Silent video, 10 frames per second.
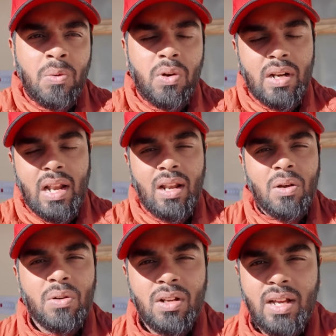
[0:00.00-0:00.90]
ஒரு நல்ல
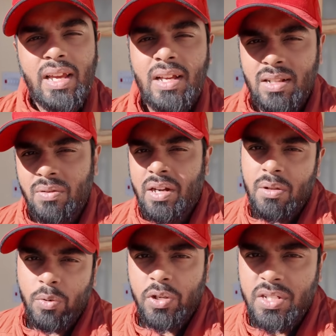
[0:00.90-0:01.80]
ஒரு கைக்கு அந்த
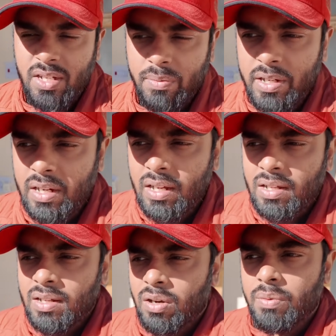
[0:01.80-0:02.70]
வண்டி போயிடுச்சு அப்படின்னா
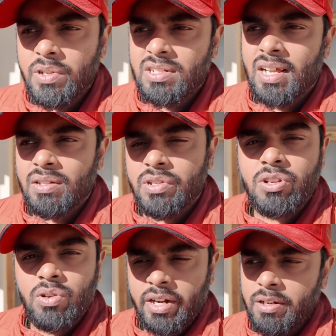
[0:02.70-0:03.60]
ஆப்வியஸ்லி அதை
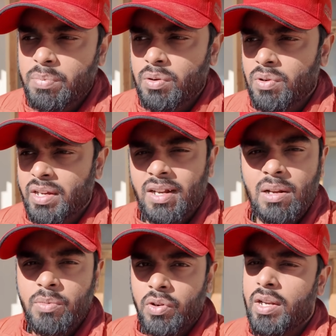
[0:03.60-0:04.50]
வச்சு அவங்க ரைட் பண்ணுவாங்க ஏன்னா
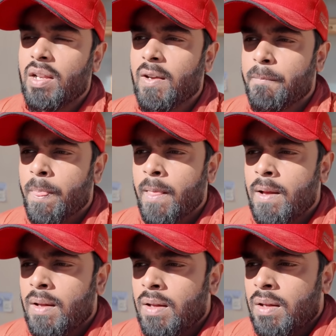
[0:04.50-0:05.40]
நம்ம வண்டியில்
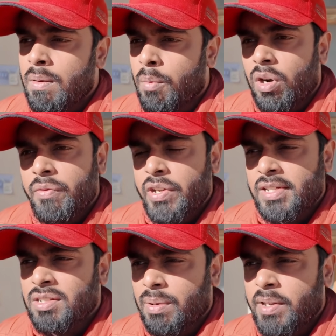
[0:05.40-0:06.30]

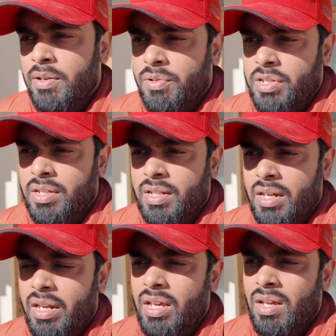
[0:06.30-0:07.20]
மாடிஃபிகேஷன்ஸ் அப்படின்ற ஒரு விஷயம்
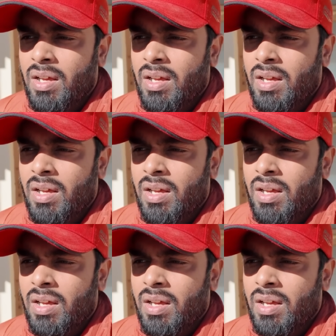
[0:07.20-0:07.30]
தாண்டி